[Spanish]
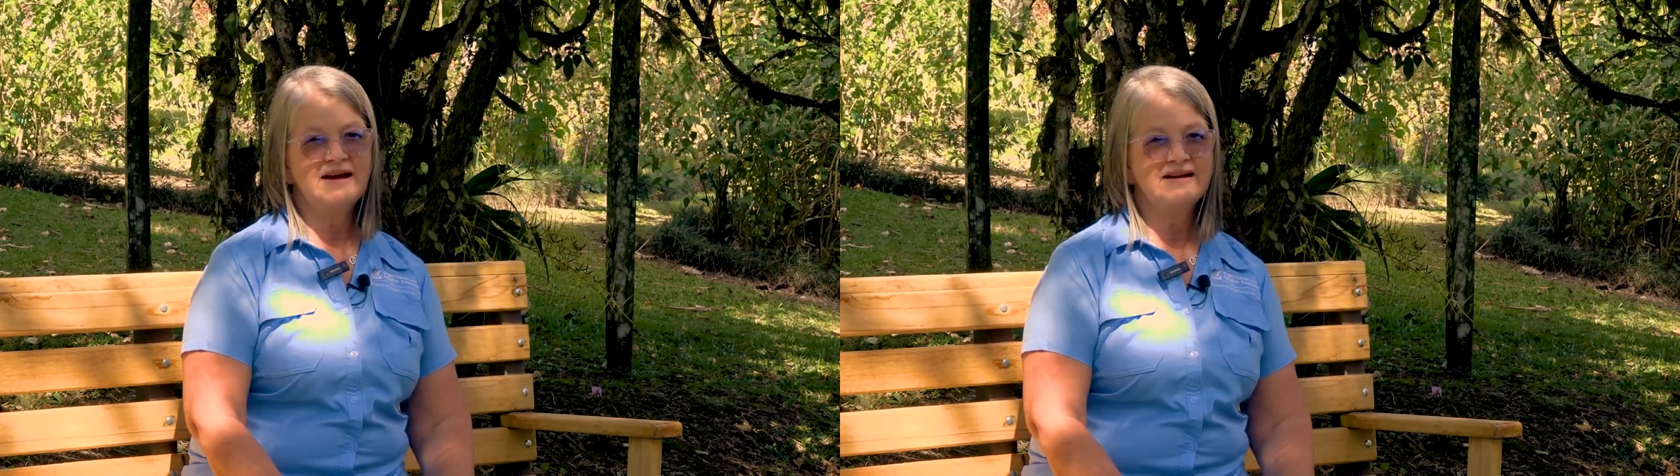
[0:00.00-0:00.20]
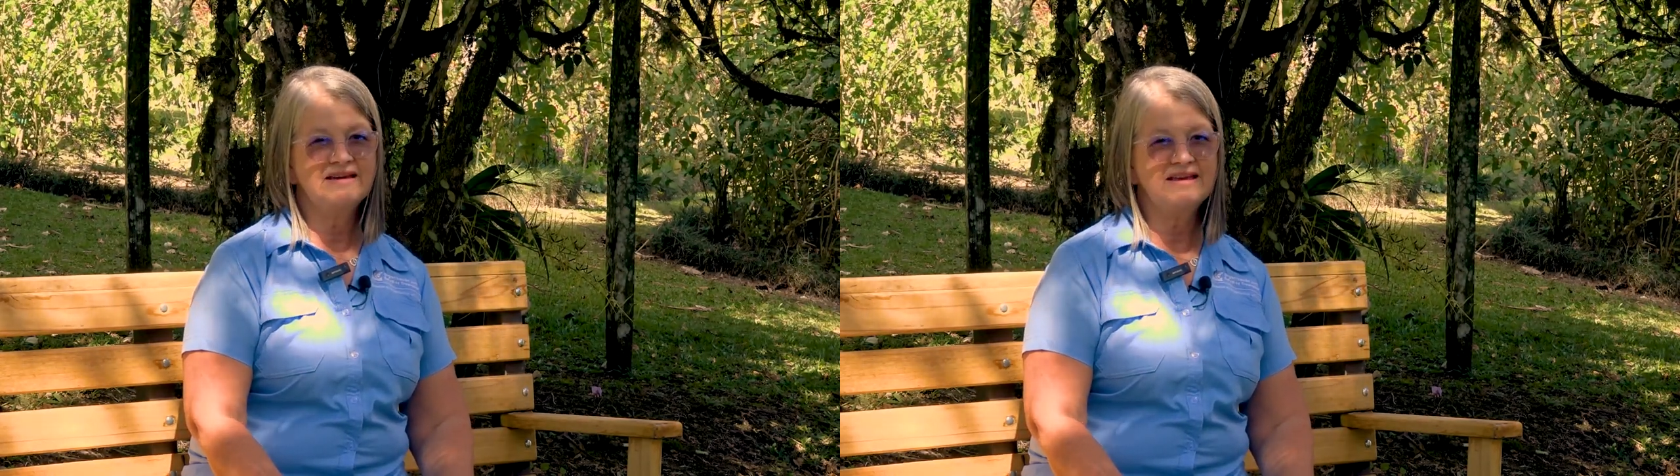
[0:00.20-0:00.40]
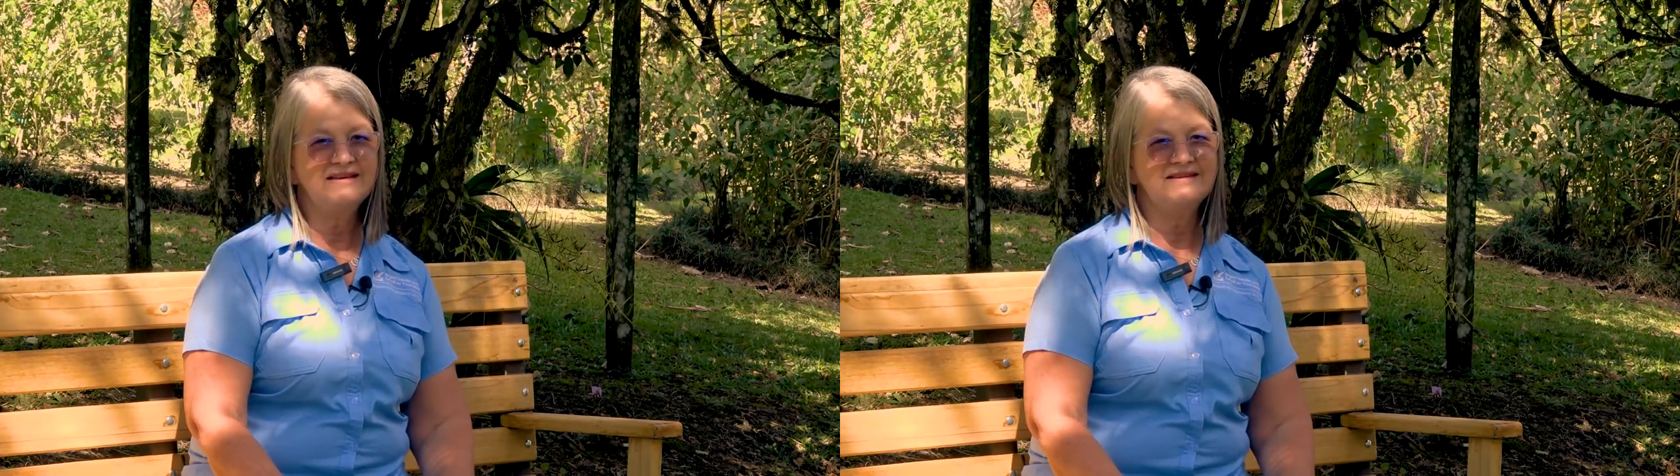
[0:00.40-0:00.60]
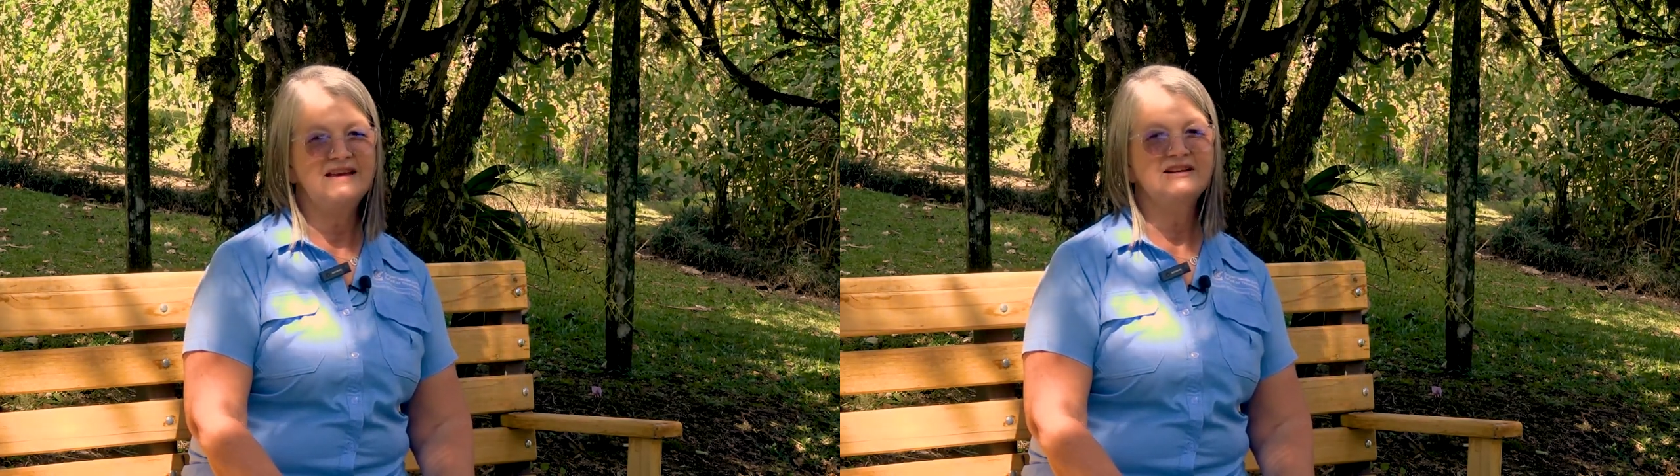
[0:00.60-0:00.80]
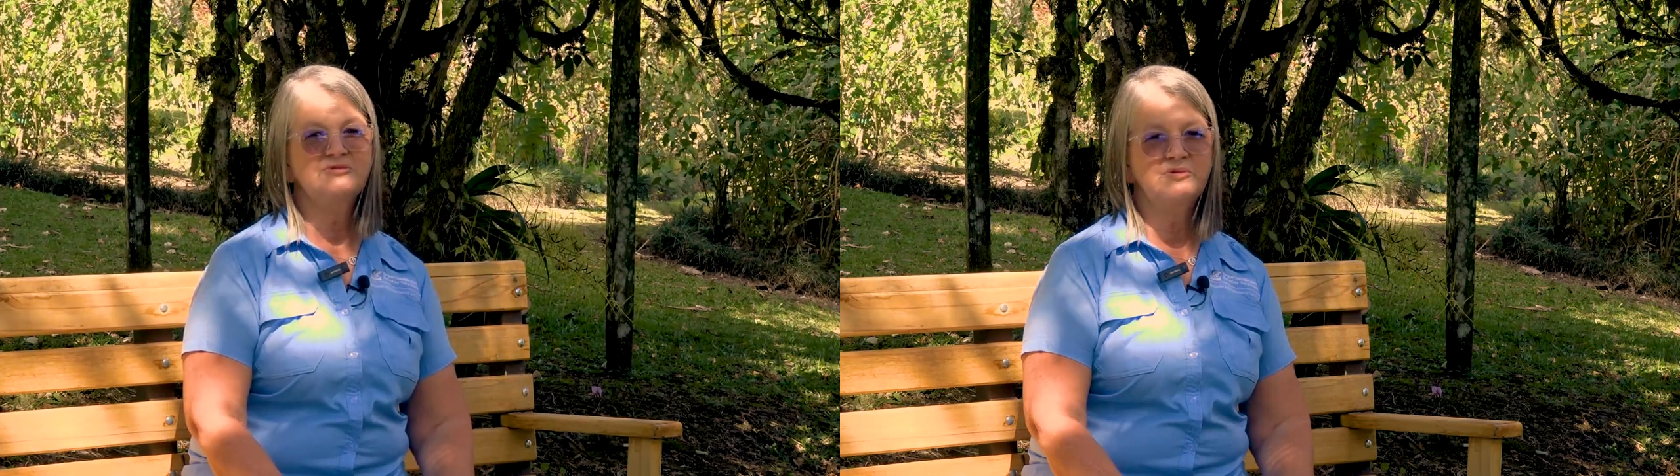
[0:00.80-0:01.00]
aquí
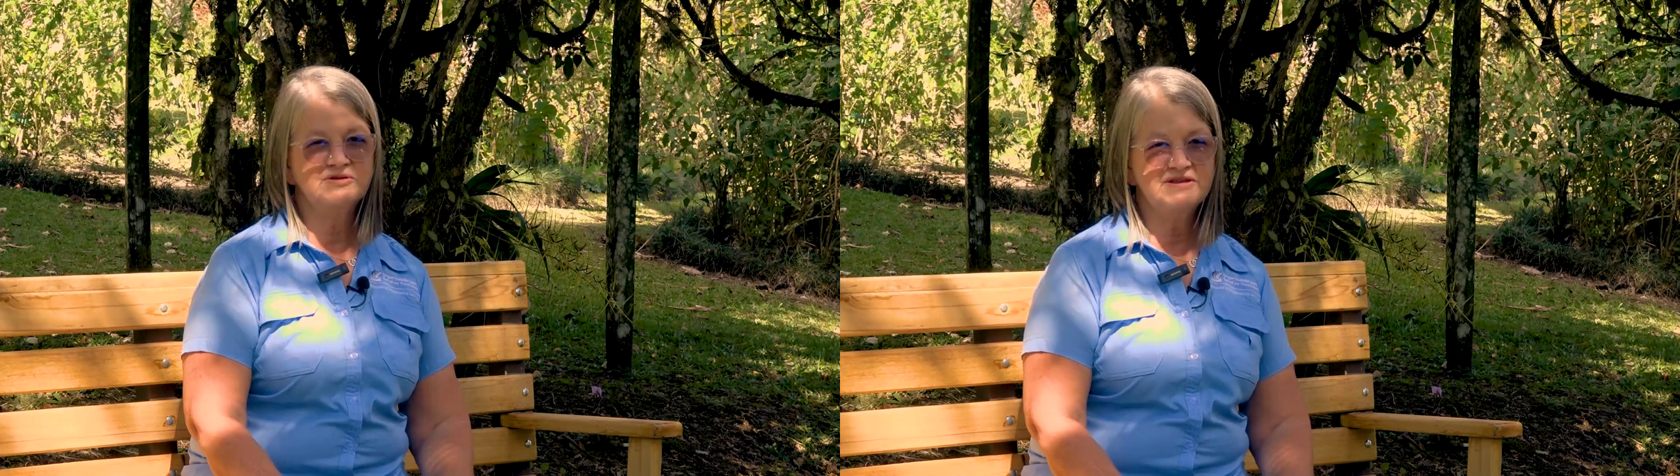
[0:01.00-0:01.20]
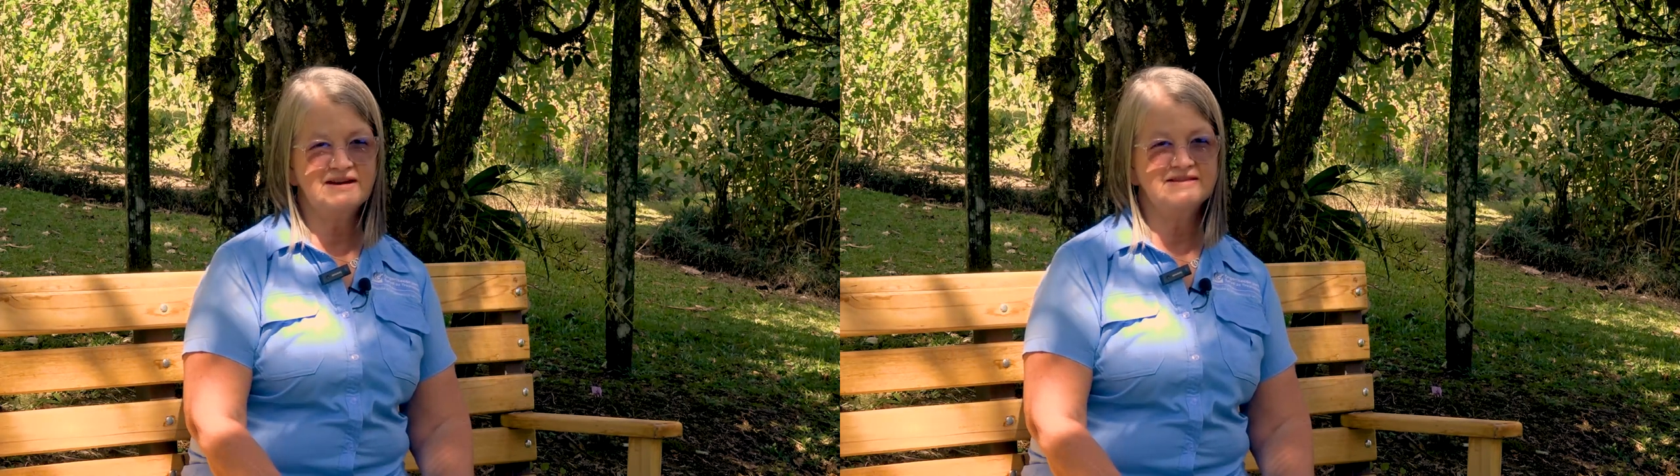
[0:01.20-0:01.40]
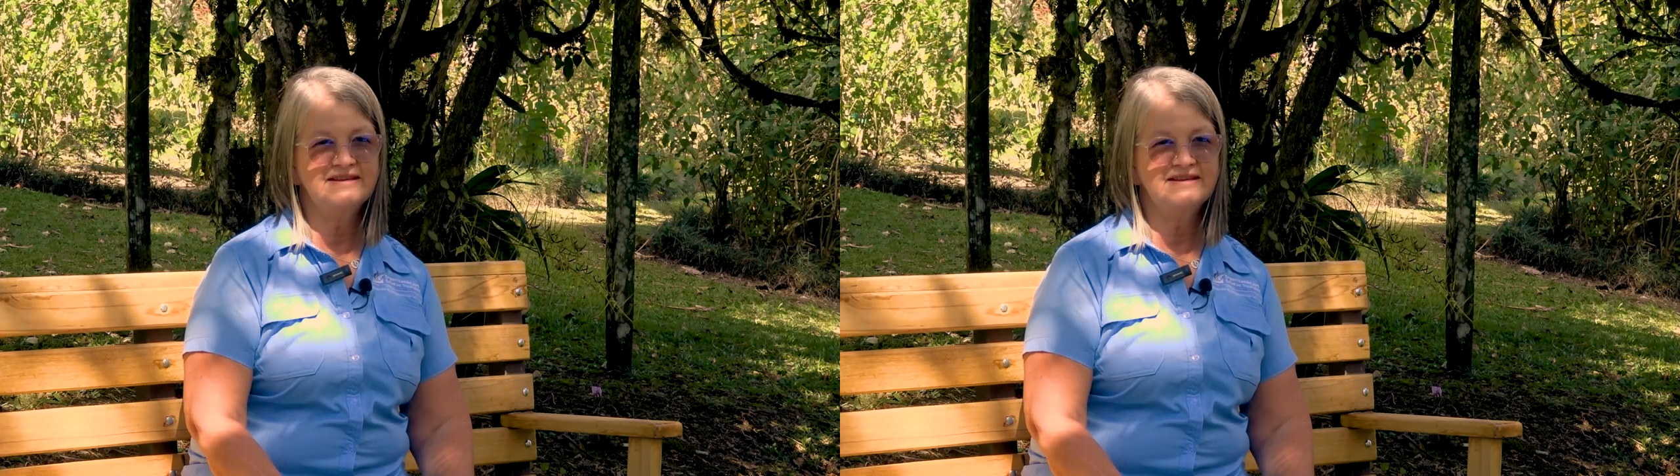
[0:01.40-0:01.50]
y exportar